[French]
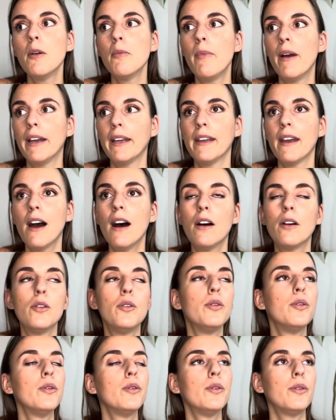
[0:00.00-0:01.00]
ben, il y
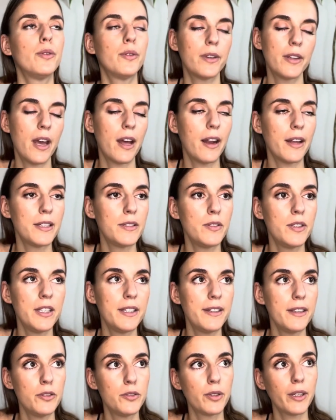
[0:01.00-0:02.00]
il y a la
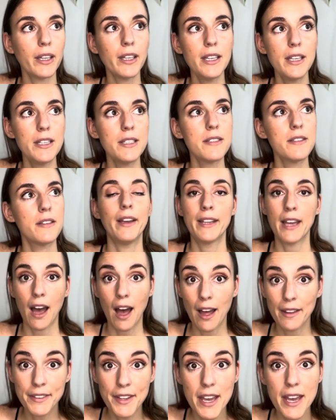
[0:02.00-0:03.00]
divinité du Christ, il y a
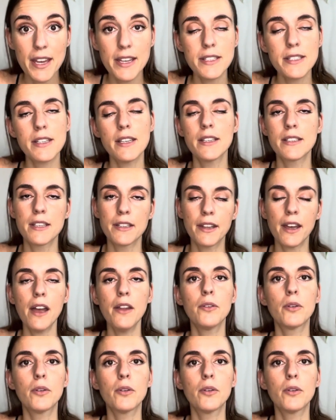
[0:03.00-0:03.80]
Hadès, etc.